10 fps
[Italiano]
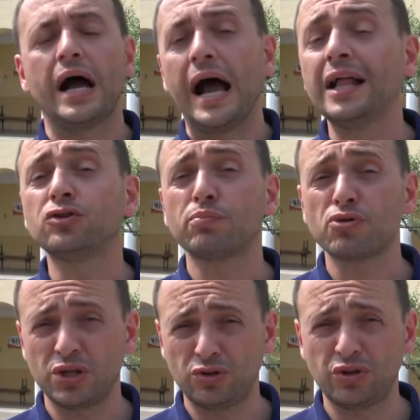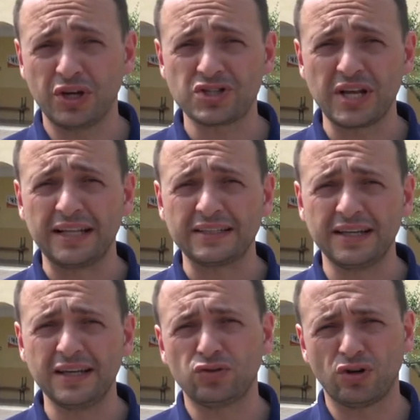Altro progetto
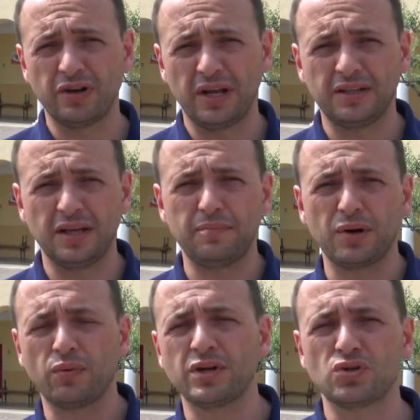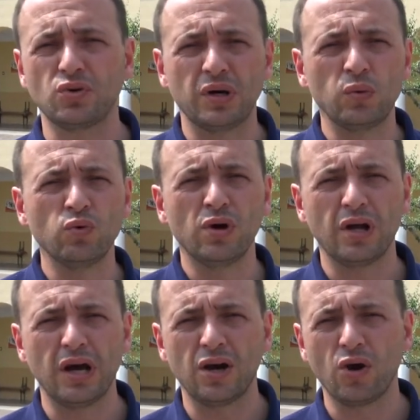interessante, troverete per questo
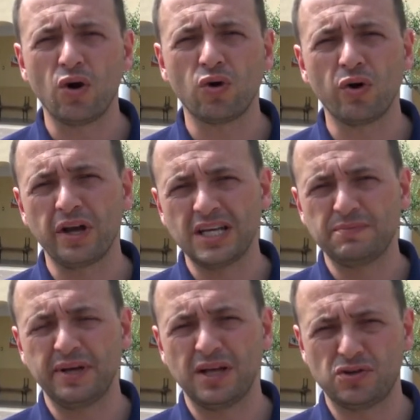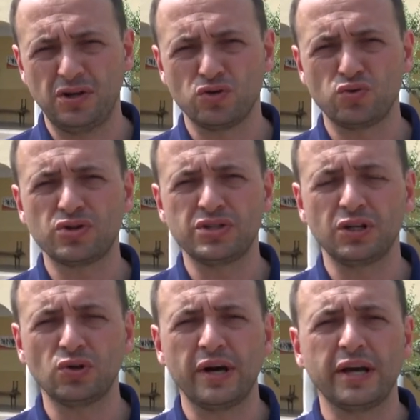un logo e spiegazioni sul
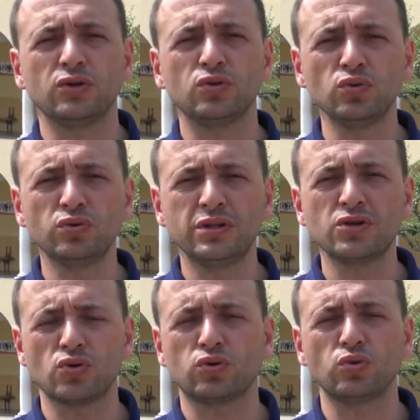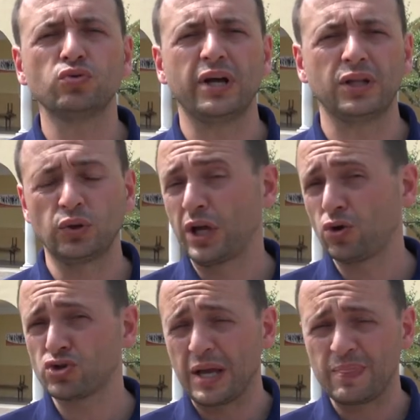sito, è Tutti sotto un tetto. Che
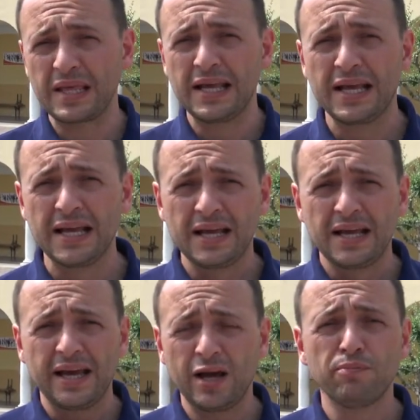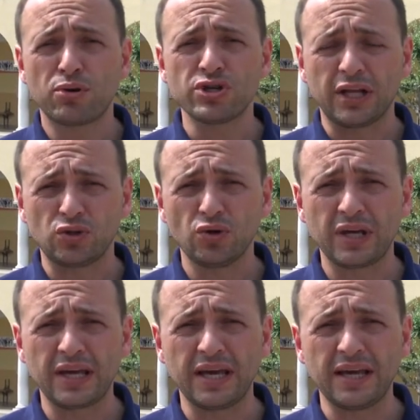cos'è? È un progetto
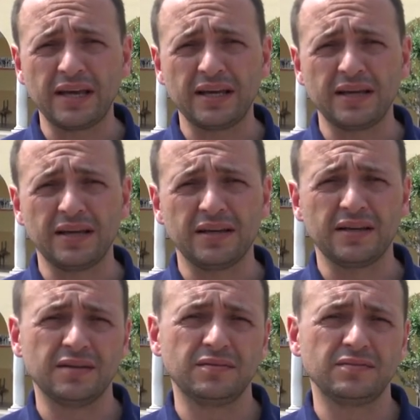che eh,